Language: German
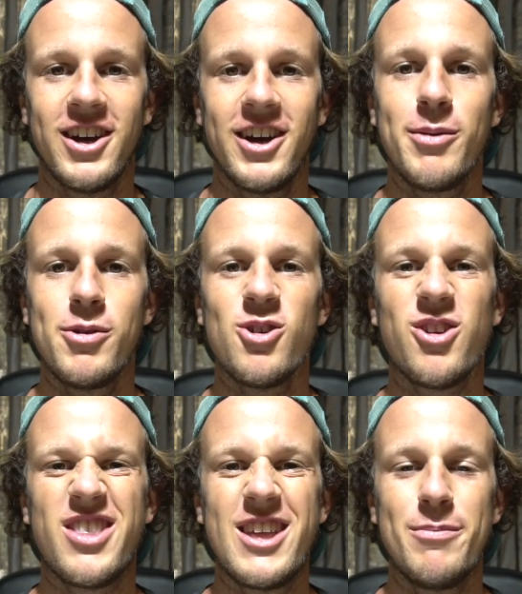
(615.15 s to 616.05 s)
äh, immer
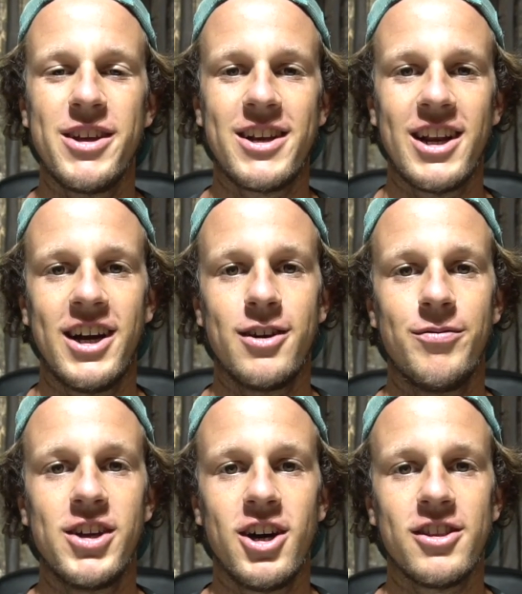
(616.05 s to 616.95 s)
noch ziemlich
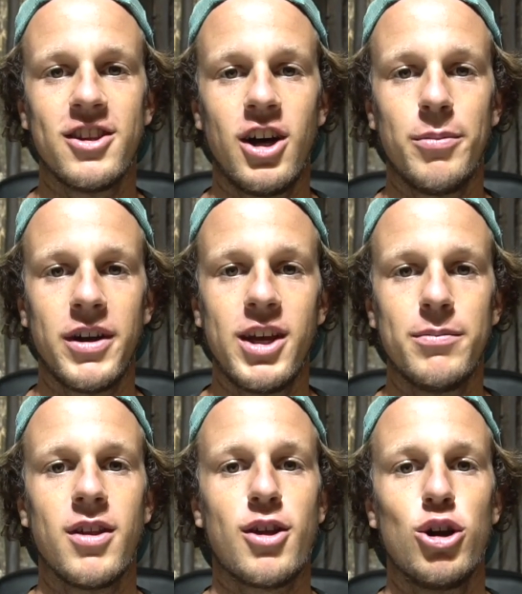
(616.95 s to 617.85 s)
klein. Wir hatten aber
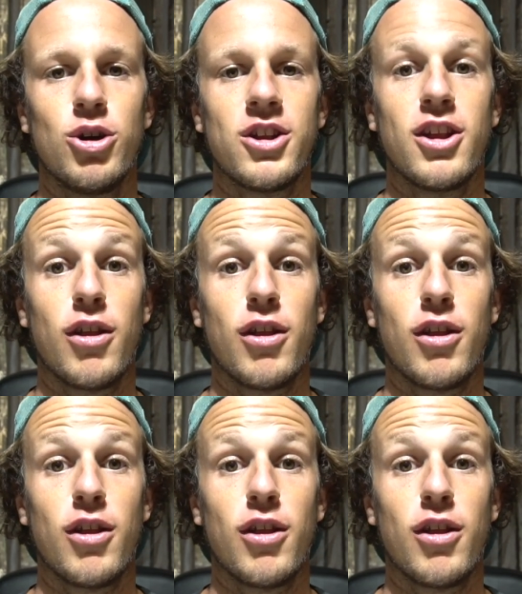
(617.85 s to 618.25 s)
eben das Glück,